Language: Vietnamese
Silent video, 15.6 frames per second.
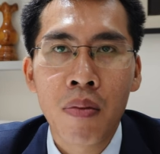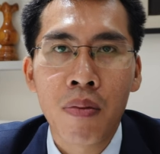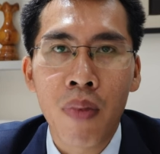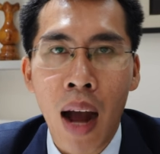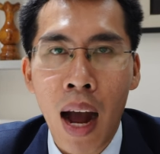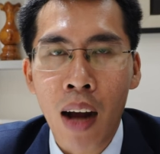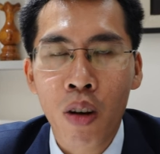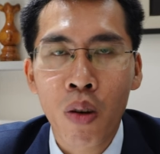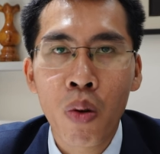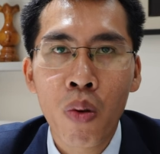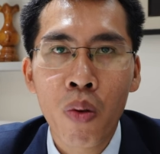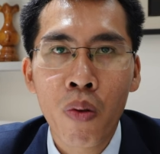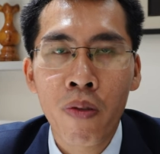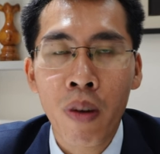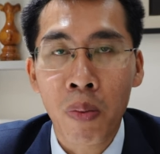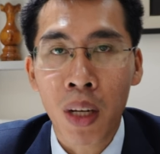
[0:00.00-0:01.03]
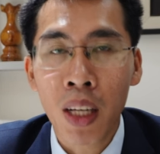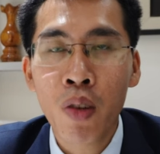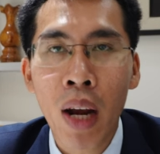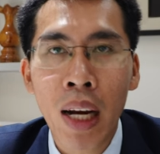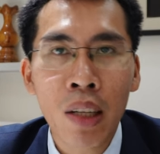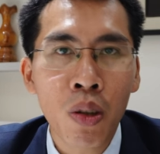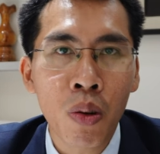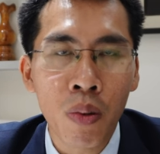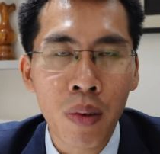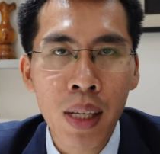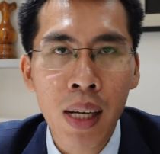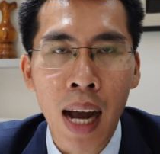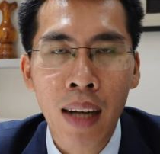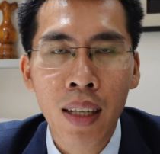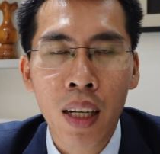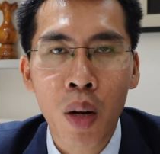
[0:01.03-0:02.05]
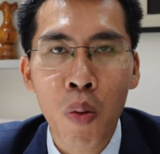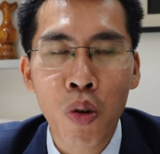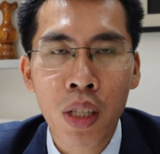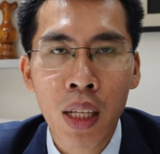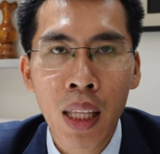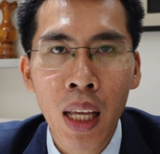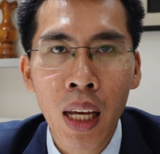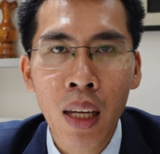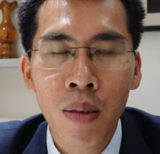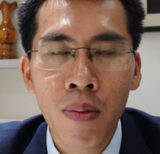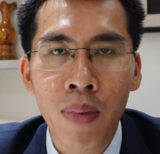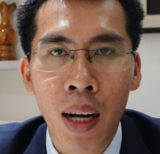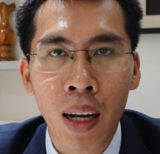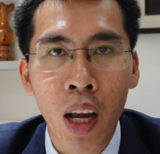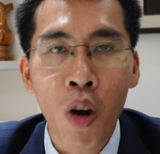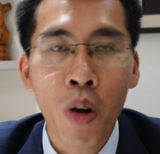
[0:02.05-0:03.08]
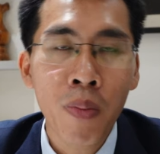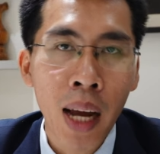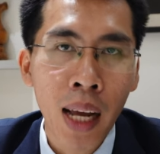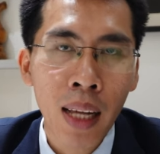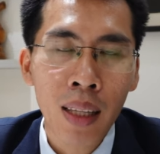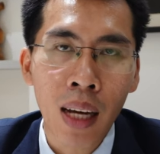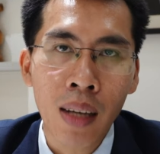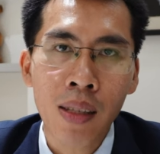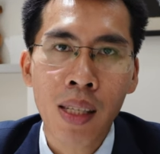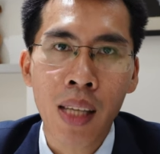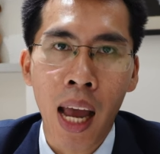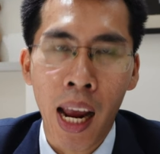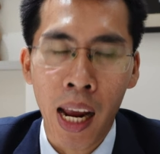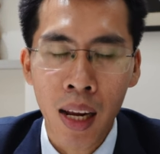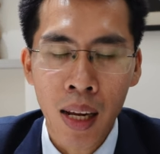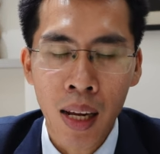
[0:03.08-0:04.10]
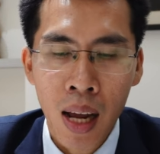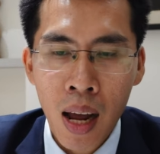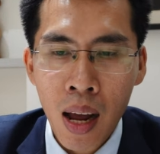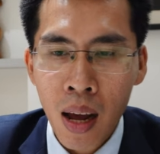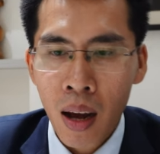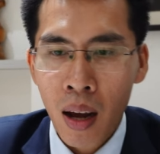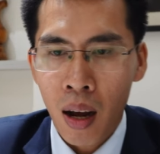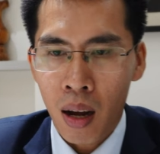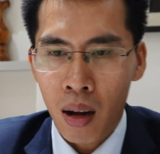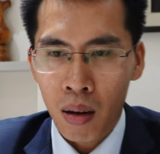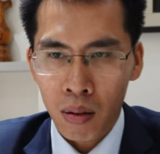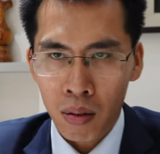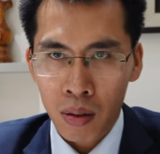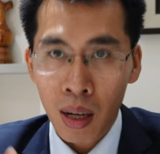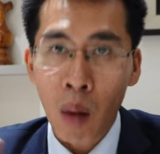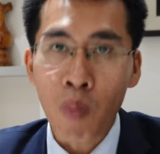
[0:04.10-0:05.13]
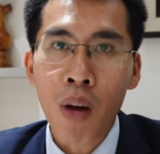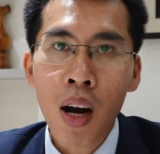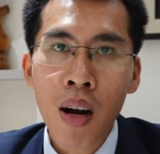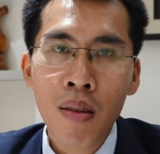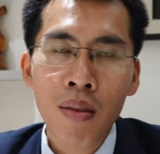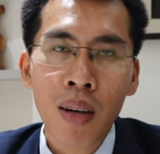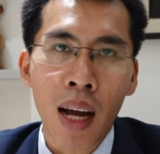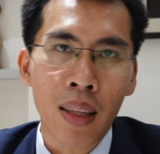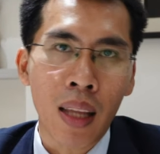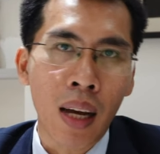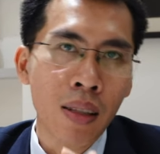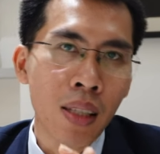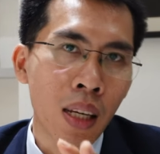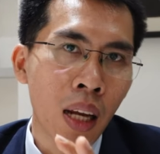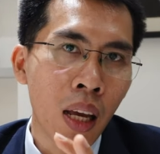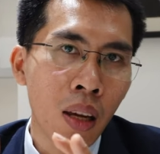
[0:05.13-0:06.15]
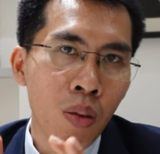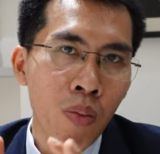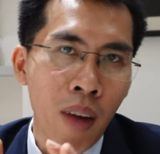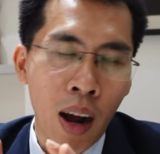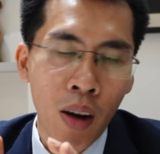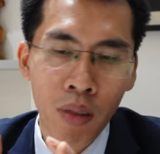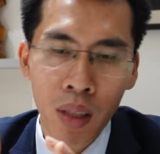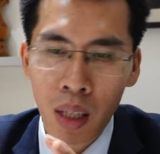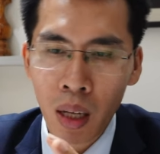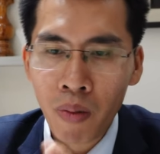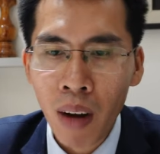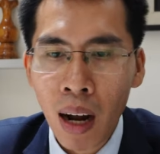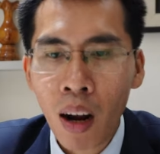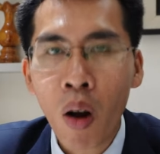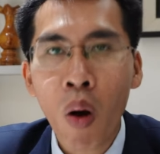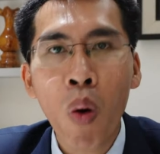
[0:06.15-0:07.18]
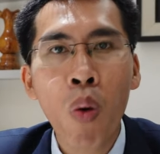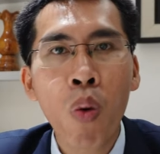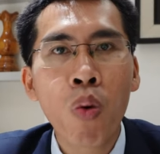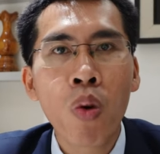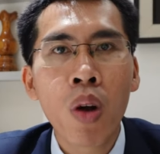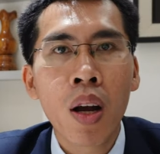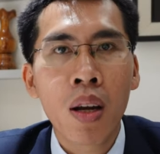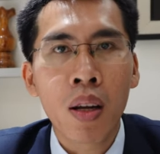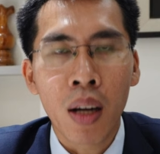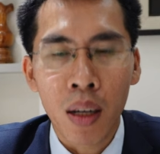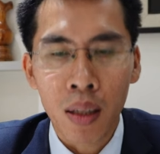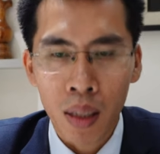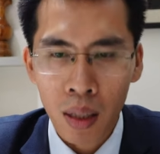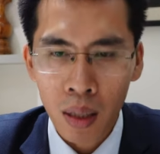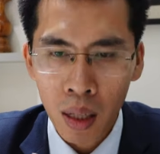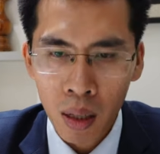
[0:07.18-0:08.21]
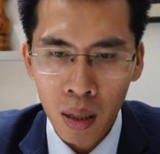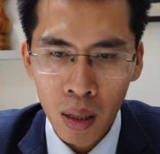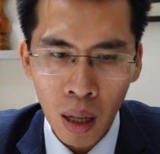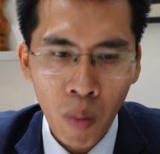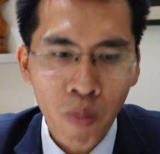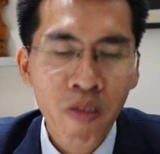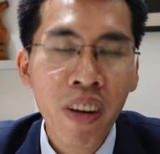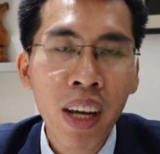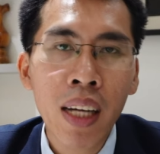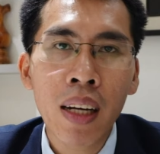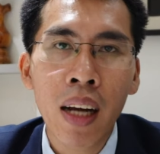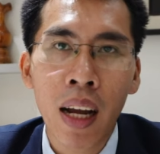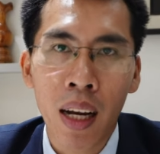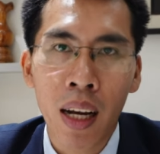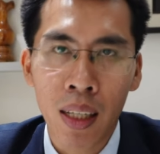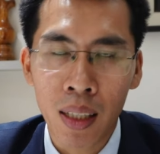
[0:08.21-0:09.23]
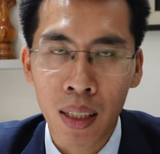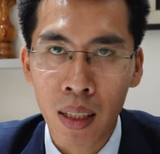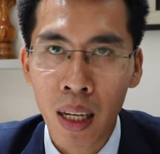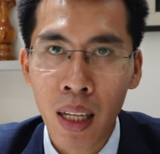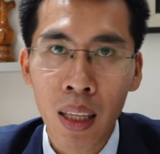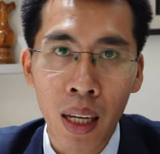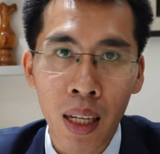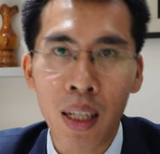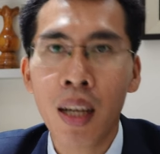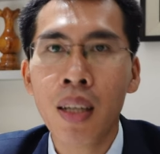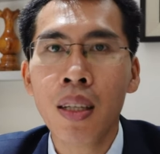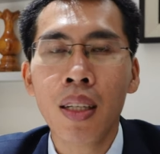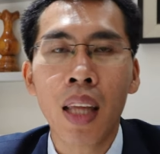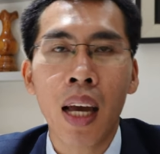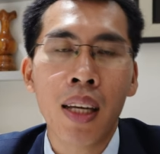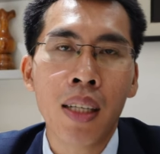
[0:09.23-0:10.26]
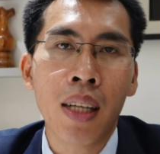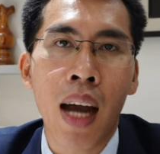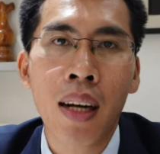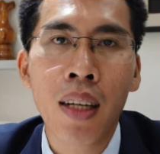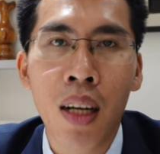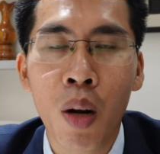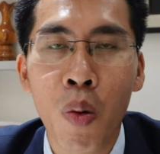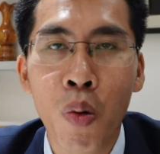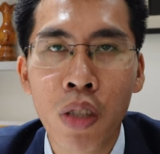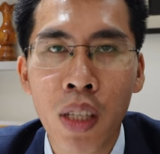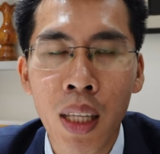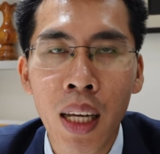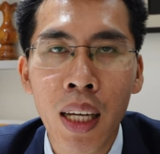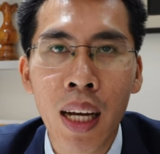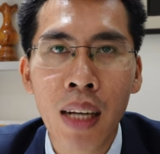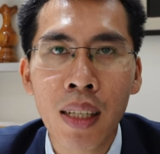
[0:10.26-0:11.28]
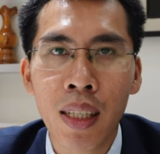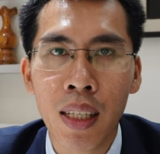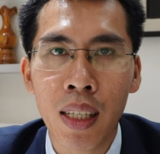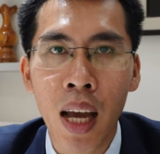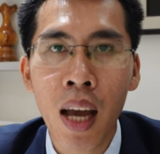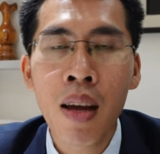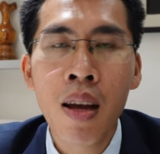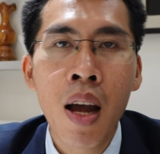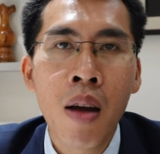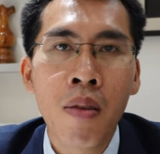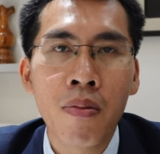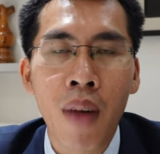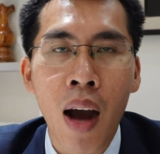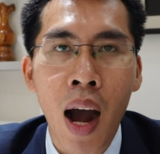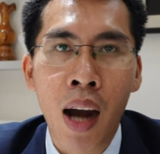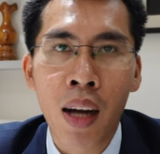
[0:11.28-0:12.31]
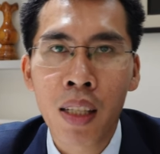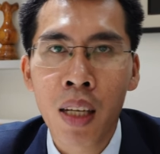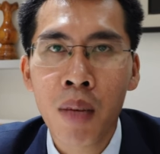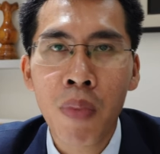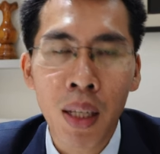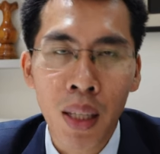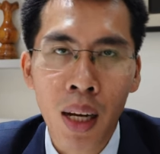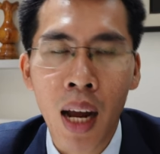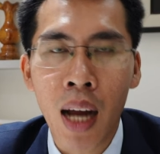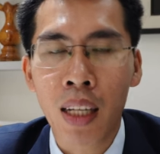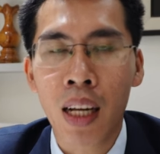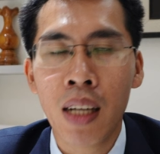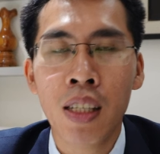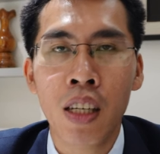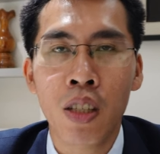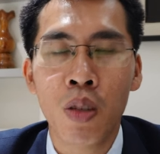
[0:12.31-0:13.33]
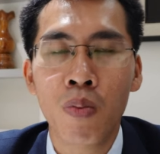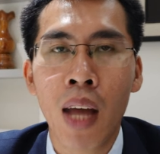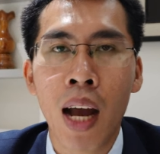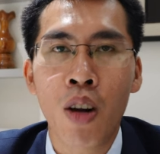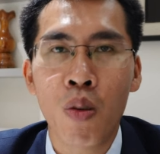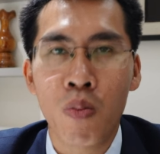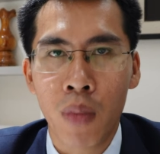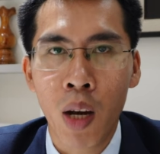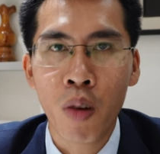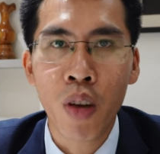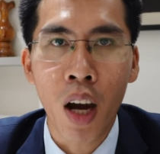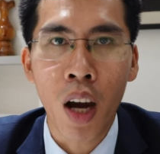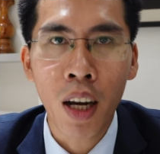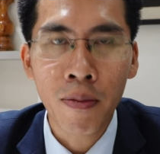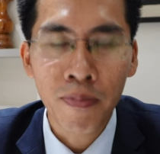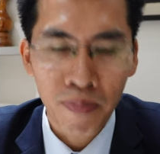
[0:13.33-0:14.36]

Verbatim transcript: và khu phòng kinh doanh của dự án The Global City. Và ngày hôm nay Tấn sẽ à, rộng hơn là Tấn sẽ đi vào những cái phân khu, à, những cái công viên hay là những cái tiện ích ở tại dự án The Global City các anh chị nhé. Và xin mời tất cả các anh chị chúng ta cùng theo dõi.